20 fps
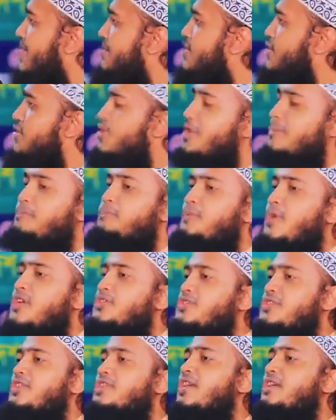নিয়েছে আমি শুধু
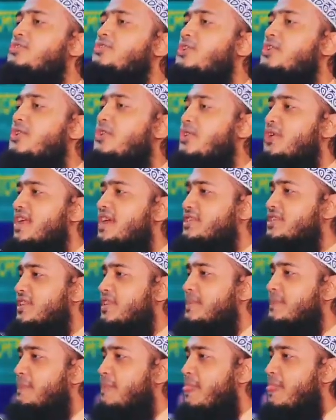প্রশ্নটা থ্রো
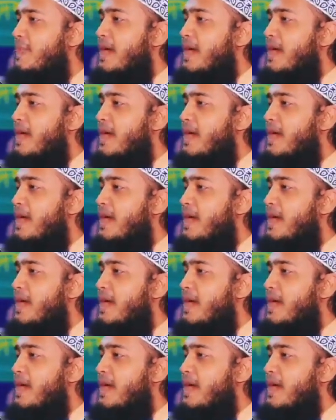করেছি